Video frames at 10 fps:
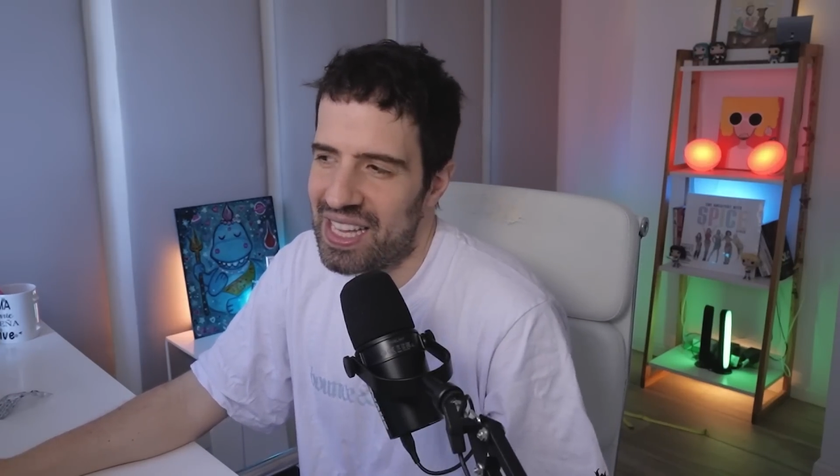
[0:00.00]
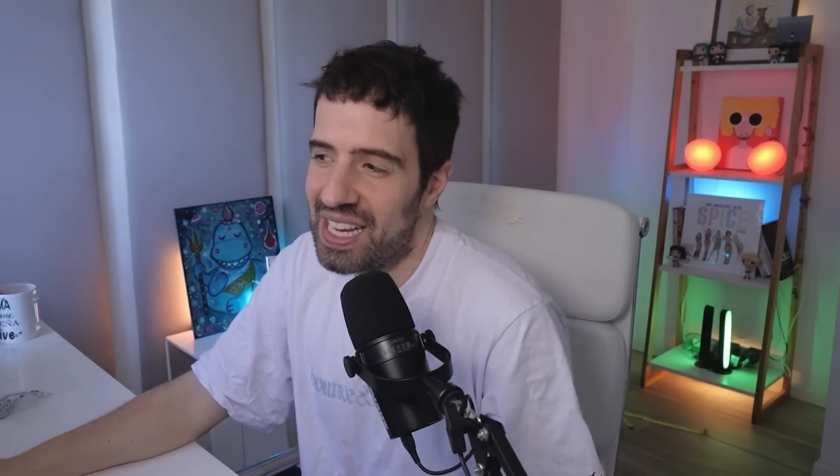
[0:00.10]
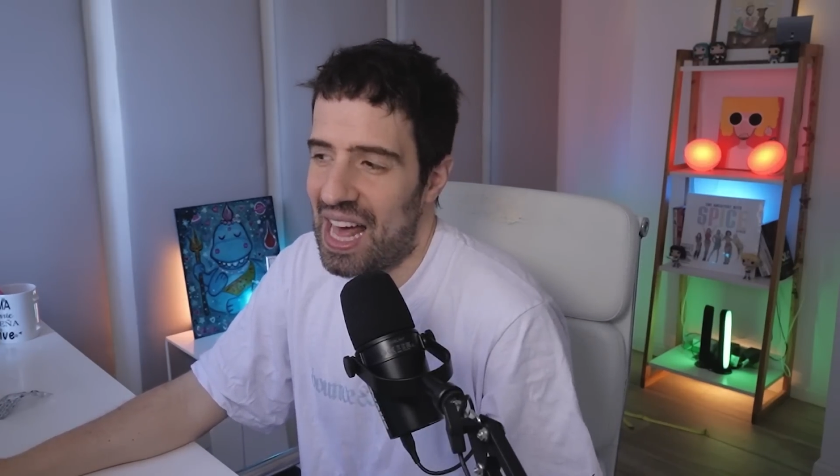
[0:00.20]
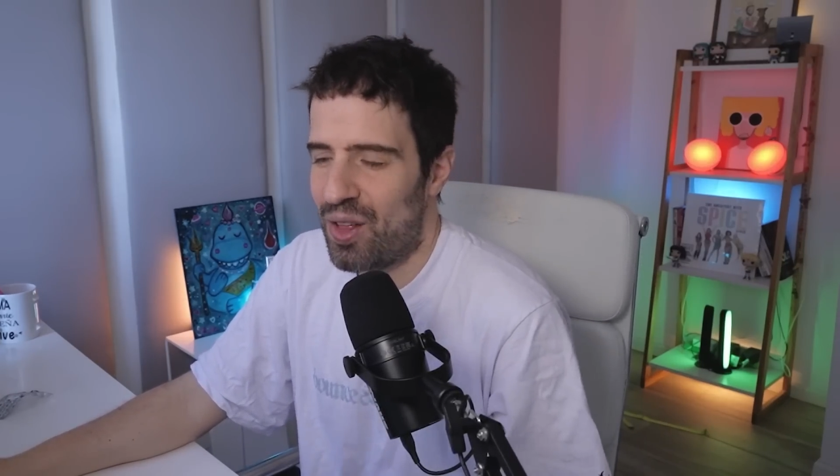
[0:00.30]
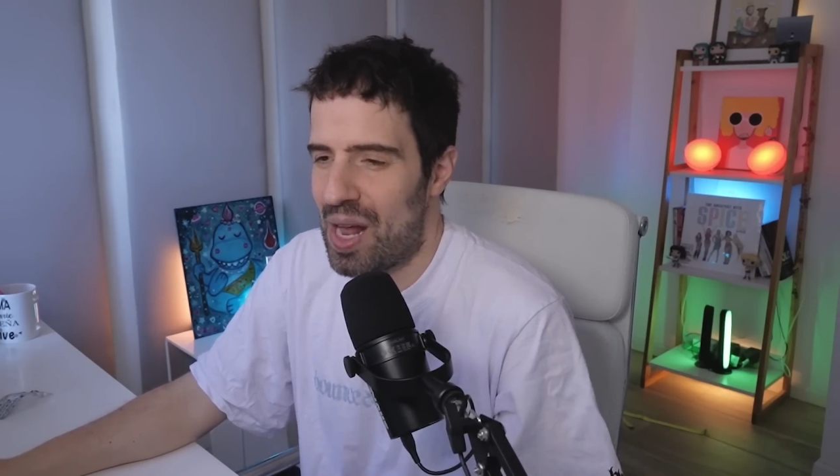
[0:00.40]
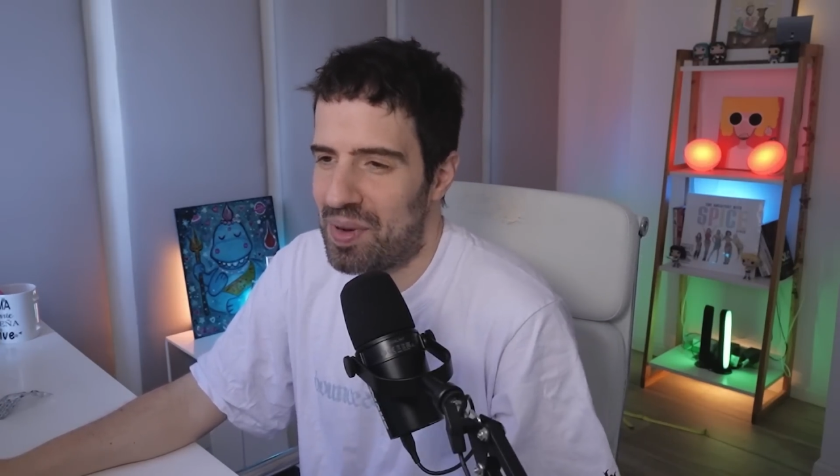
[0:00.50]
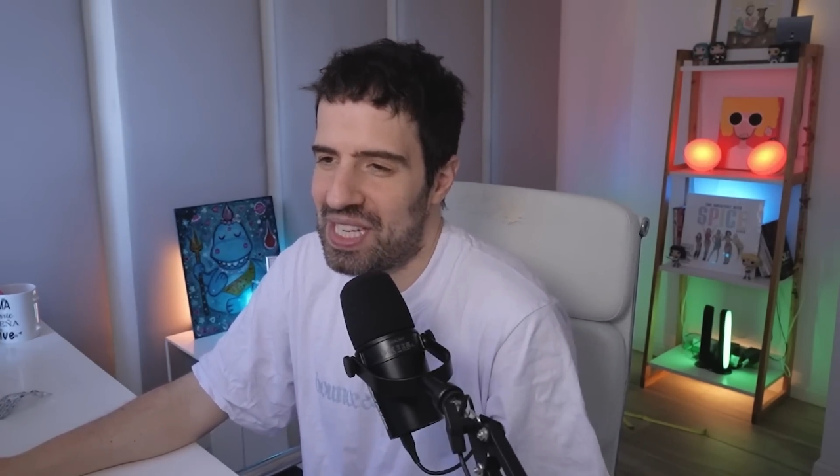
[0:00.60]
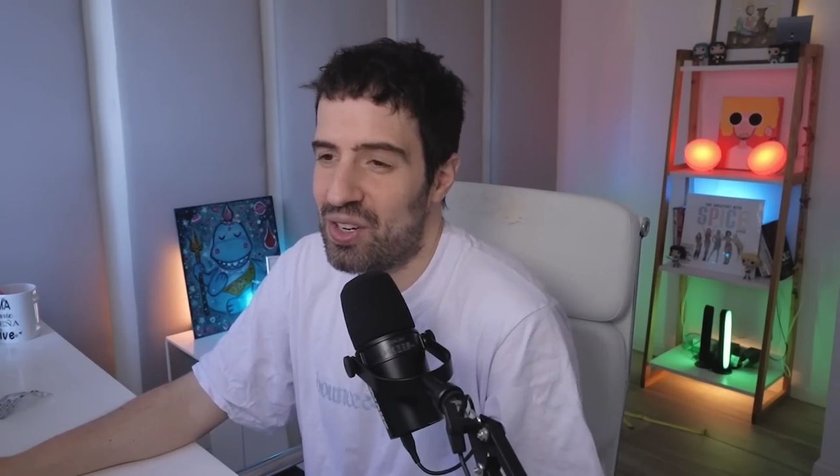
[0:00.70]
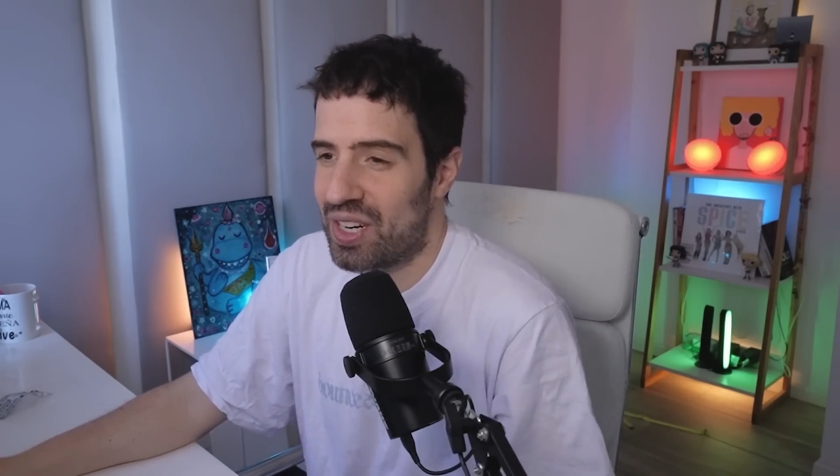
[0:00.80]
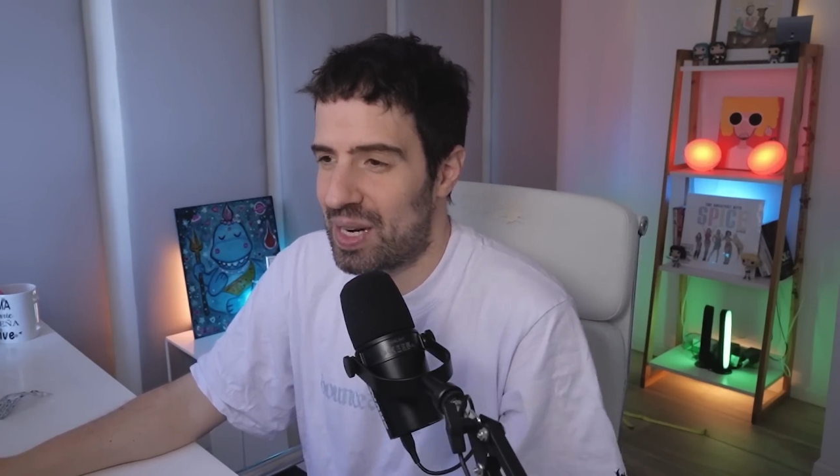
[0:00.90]
y que las dos la
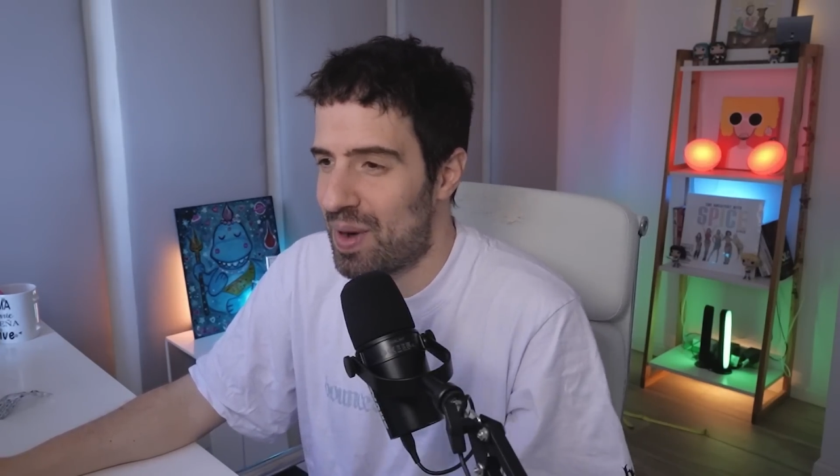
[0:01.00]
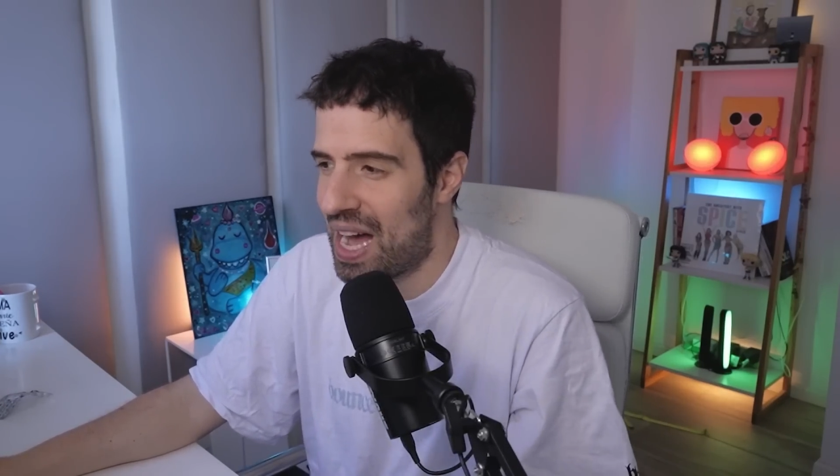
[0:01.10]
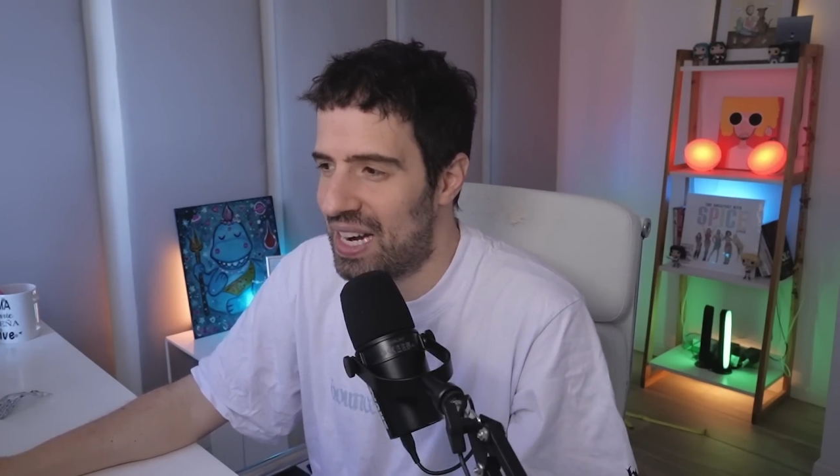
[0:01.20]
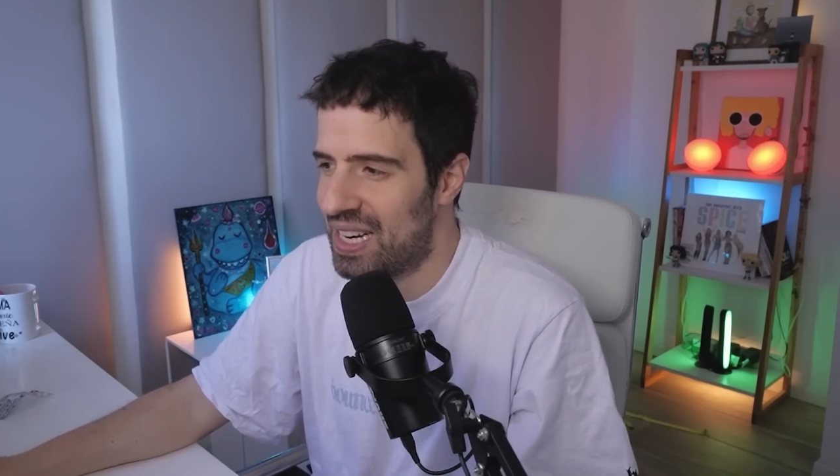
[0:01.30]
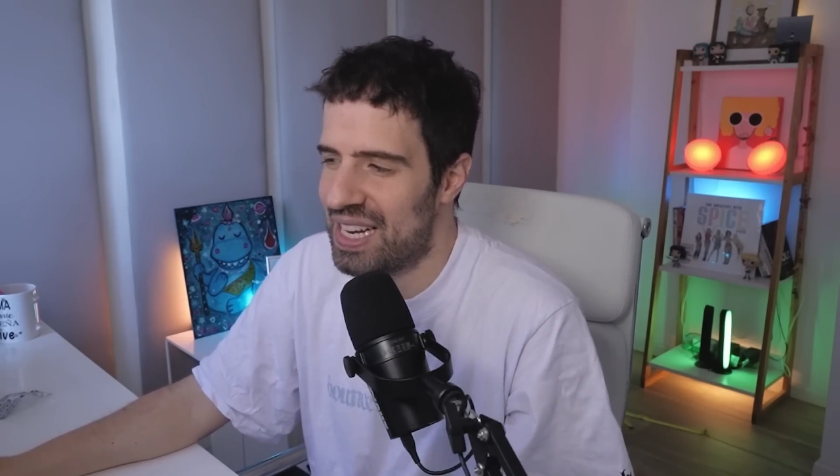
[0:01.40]
pasaron re mal